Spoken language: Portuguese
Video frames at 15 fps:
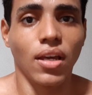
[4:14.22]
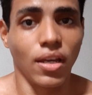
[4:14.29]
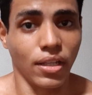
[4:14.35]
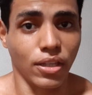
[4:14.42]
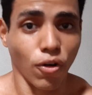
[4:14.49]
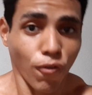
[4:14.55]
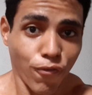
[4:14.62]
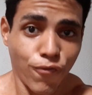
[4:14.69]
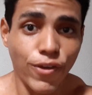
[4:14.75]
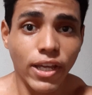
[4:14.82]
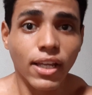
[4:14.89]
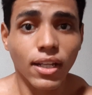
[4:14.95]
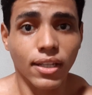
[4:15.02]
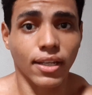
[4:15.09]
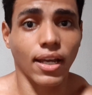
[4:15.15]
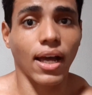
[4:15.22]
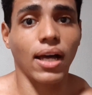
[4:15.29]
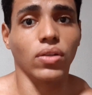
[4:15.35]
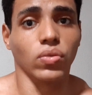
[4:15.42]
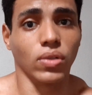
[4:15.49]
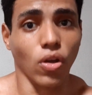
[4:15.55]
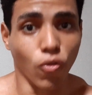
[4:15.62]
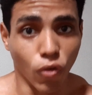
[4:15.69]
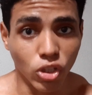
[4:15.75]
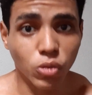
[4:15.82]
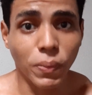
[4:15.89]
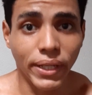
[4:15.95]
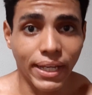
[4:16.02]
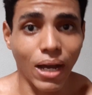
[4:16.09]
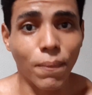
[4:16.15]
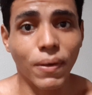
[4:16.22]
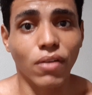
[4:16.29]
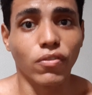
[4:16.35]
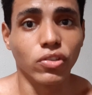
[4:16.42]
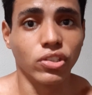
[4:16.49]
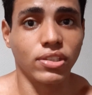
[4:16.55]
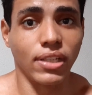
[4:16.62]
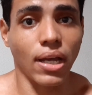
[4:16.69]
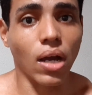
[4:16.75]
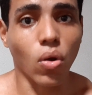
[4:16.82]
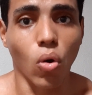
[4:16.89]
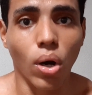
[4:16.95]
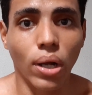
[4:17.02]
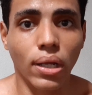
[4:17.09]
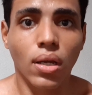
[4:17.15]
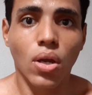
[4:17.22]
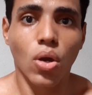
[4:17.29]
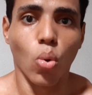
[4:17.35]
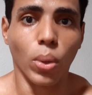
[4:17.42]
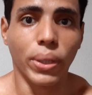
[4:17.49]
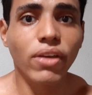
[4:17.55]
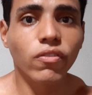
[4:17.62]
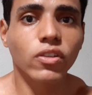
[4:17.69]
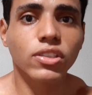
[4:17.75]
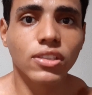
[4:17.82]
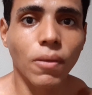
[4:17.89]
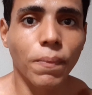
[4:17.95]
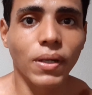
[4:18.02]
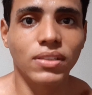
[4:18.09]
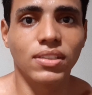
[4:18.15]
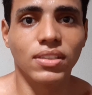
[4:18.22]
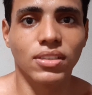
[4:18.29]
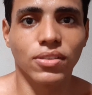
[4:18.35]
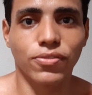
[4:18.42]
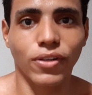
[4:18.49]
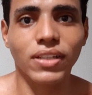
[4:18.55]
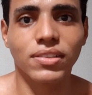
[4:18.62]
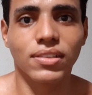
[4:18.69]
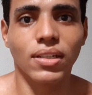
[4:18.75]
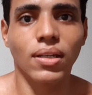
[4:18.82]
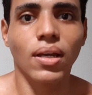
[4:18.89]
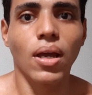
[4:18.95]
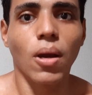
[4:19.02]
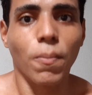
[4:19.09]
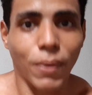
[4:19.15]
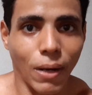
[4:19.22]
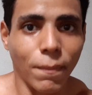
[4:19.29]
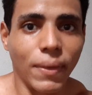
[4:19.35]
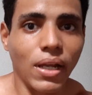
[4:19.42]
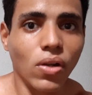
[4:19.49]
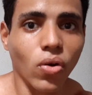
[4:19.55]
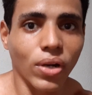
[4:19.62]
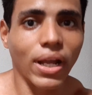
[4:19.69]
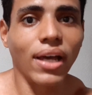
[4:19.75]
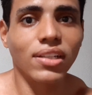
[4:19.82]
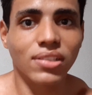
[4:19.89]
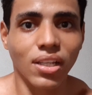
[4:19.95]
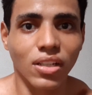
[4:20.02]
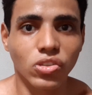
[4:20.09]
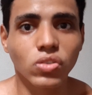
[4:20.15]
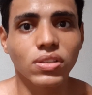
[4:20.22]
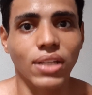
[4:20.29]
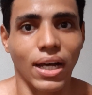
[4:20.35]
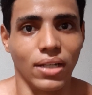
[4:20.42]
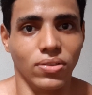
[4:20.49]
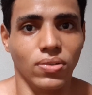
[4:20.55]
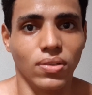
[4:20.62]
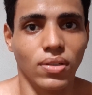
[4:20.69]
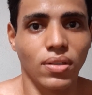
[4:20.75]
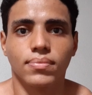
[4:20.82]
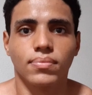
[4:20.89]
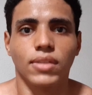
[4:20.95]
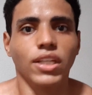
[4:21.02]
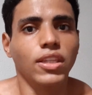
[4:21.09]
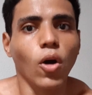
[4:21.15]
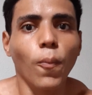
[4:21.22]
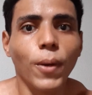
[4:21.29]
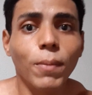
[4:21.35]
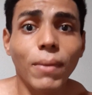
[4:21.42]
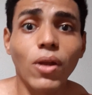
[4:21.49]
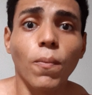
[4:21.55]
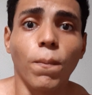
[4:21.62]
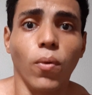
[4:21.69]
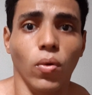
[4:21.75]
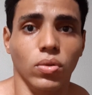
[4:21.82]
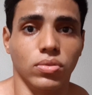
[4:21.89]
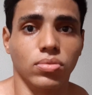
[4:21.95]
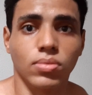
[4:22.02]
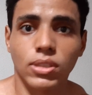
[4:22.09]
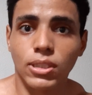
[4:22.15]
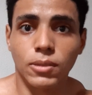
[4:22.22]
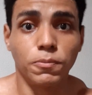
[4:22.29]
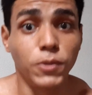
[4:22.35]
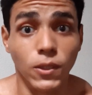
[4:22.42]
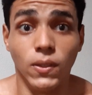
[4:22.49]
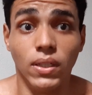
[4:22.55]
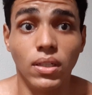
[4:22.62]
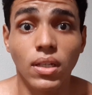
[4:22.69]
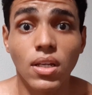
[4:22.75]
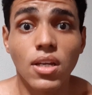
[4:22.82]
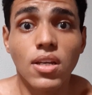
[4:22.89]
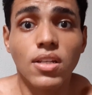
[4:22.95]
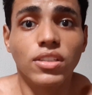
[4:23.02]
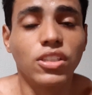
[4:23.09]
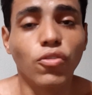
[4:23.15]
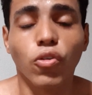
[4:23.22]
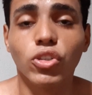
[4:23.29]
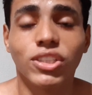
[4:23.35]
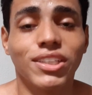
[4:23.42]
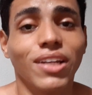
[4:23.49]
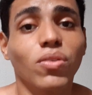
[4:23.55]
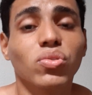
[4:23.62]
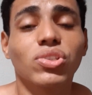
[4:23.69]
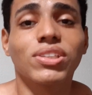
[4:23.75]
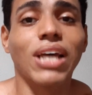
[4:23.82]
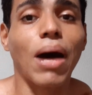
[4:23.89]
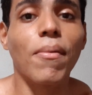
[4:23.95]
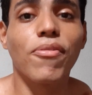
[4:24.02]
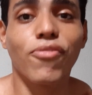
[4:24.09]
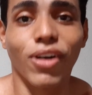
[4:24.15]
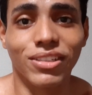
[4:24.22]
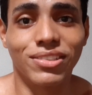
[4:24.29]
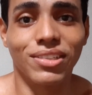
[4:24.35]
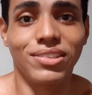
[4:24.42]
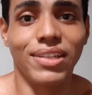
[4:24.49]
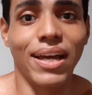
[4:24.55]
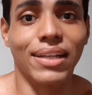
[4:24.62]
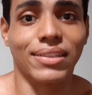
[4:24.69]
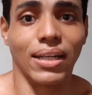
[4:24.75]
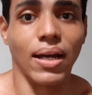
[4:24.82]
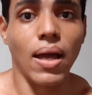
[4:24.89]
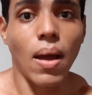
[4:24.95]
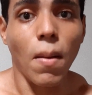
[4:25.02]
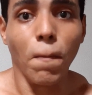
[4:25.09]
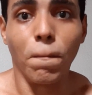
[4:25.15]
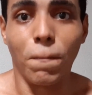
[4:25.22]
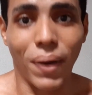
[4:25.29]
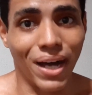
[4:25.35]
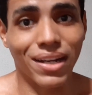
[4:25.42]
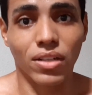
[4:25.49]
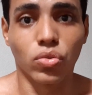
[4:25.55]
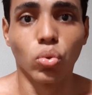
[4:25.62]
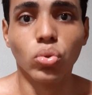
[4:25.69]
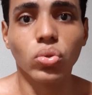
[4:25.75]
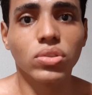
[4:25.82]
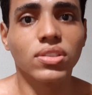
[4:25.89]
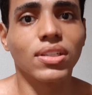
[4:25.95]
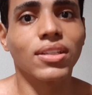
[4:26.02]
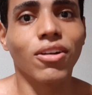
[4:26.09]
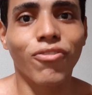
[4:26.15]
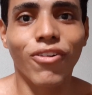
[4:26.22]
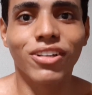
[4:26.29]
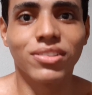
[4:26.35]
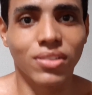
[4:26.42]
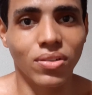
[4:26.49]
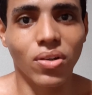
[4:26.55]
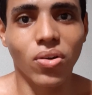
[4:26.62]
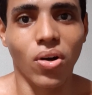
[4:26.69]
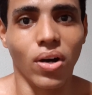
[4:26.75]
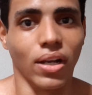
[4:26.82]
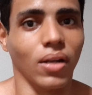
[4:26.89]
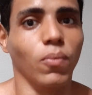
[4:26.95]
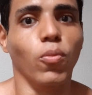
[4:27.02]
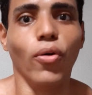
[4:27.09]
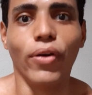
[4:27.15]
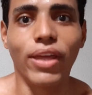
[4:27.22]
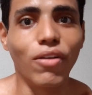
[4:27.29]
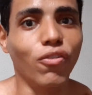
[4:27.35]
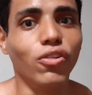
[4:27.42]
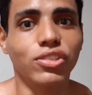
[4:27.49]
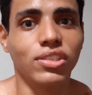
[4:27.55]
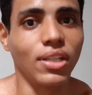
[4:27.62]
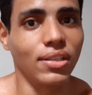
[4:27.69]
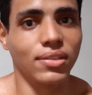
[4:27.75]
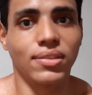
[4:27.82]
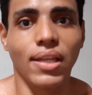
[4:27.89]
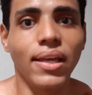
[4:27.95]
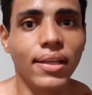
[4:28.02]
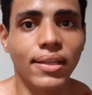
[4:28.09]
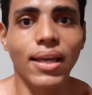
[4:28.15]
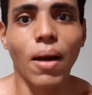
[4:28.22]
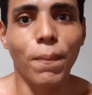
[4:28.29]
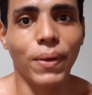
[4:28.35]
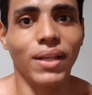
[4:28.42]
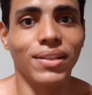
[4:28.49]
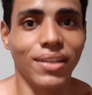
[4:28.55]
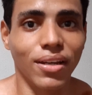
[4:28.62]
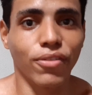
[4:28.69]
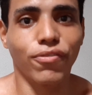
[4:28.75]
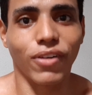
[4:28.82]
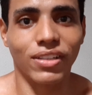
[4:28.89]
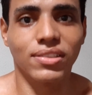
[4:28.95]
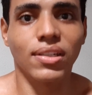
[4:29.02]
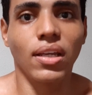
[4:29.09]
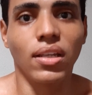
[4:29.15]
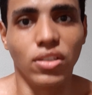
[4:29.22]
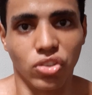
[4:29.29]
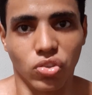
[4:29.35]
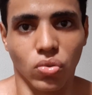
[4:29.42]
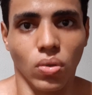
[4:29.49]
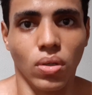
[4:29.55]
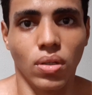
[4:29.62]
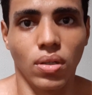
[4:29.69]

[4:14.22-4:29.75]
Então fica ligado que eu vou explicar para você agora o que você precisa fazer para melhorar esse resultado. Então, primeiro ponto, pô, se você não sabe fazer dieta, para tudo que você está fazendo agora, porque você tem que aprender a fazer isso.